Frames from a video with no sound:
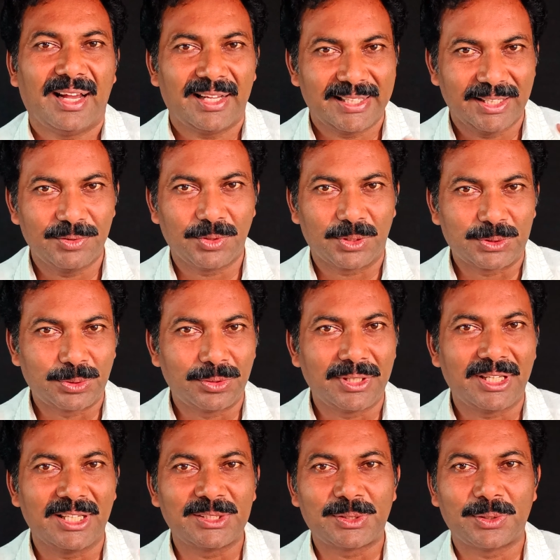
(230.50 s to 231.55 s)
అదేం ఒక సూట్
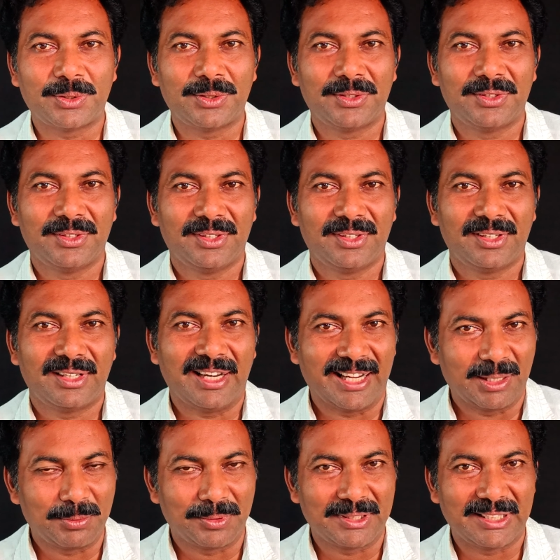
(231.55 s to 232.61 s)
కేసో
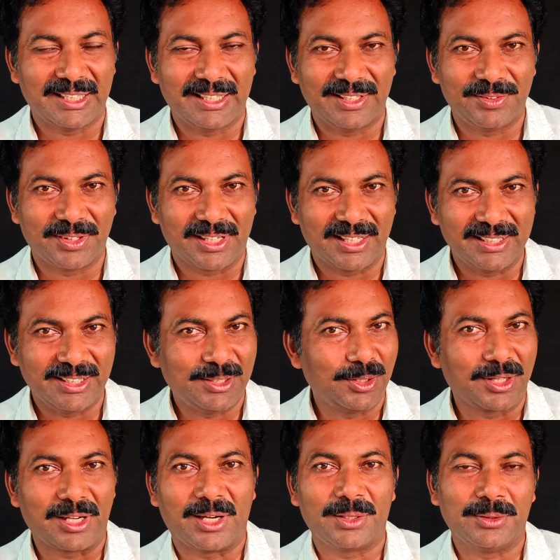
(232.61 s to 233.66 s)
లేకపోతే ఒక
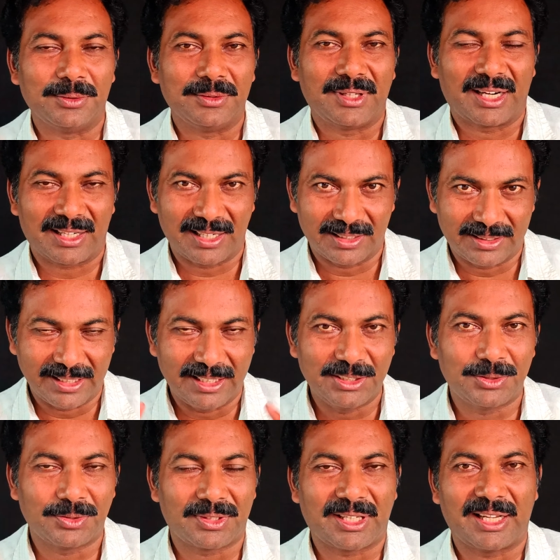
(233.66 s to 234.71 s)
ఇదో కాదు అట్లా
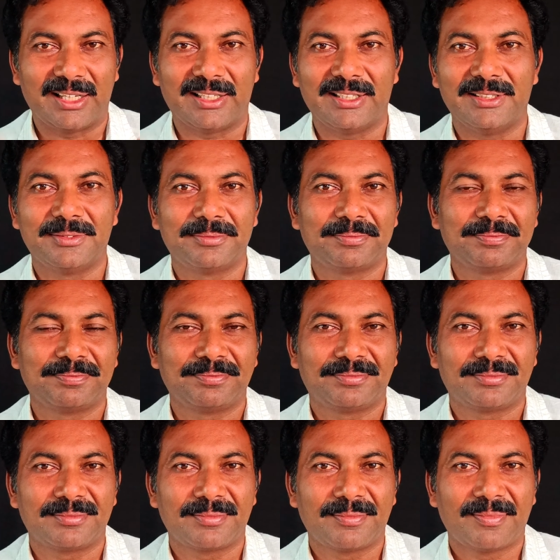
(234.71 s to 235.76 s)
తెరిచి ఉండటానికి
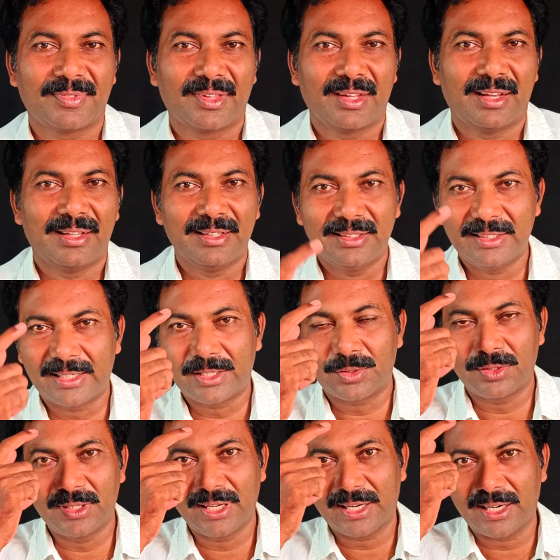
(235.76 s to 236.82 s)

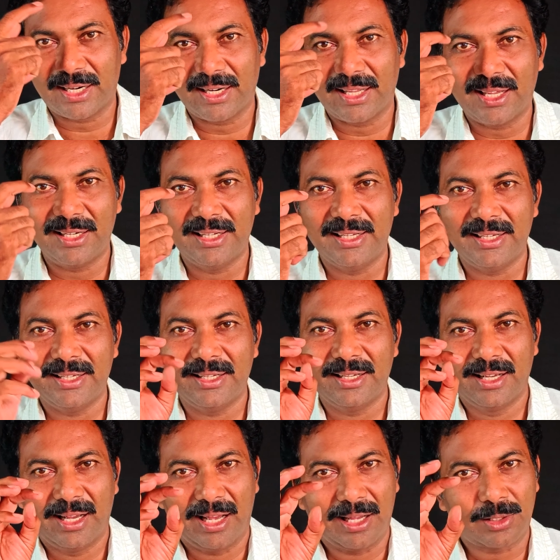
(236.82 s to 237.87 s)
ఇక్కడున్న కణాలే
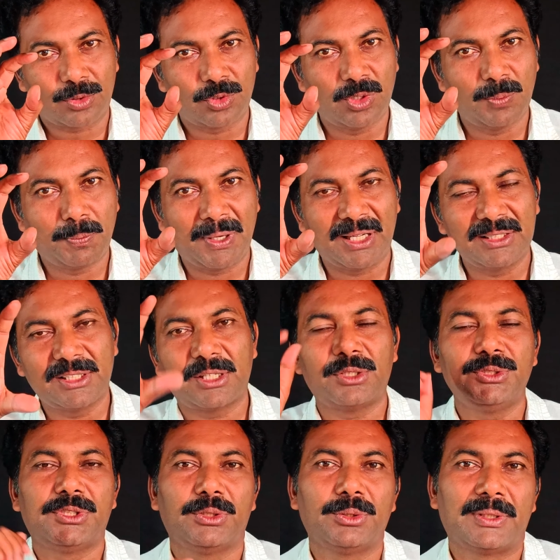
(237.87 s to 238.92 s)
ఆ
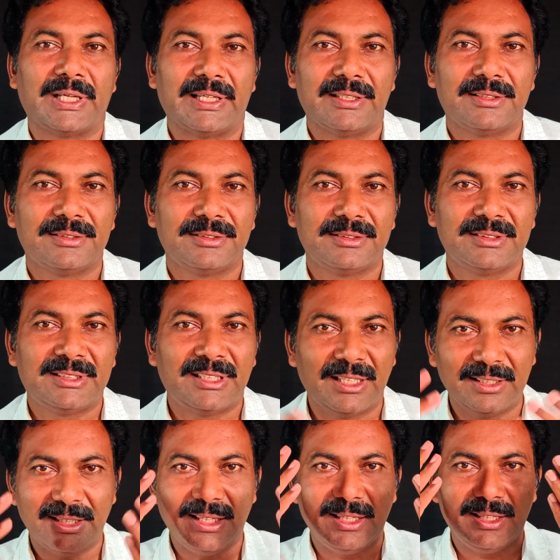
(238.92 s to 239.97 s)
రూపాంతరం చెందుతాయి
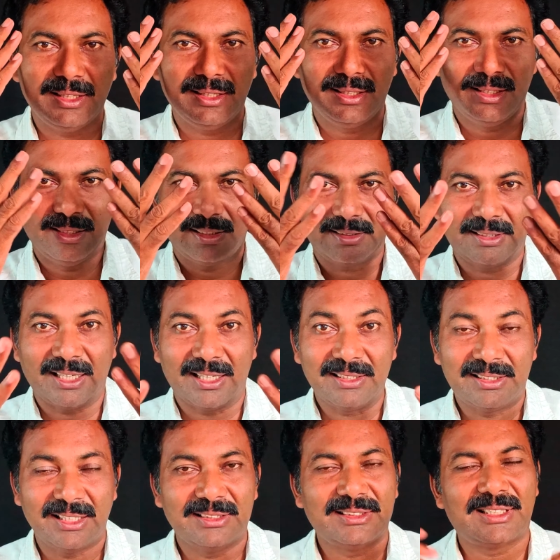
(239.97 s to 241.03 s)
చెంది
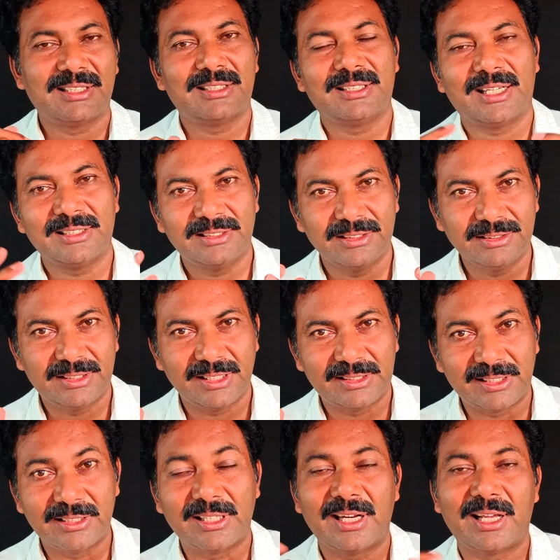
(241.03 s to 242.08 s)
దర్శించ దర్శించే
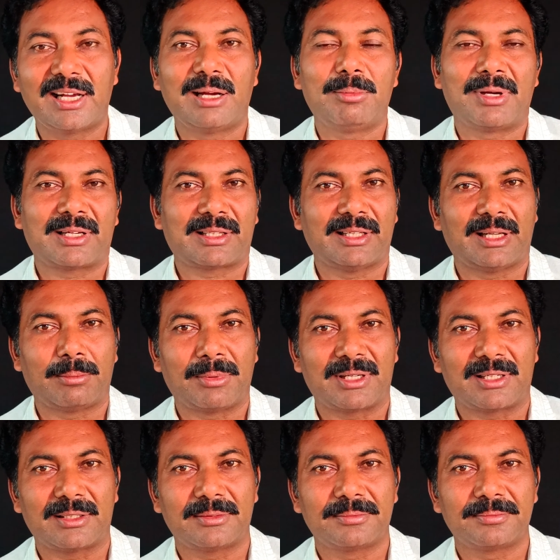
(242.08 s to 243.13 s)
స్థితిలాగా మారుతాయి అన్నమాట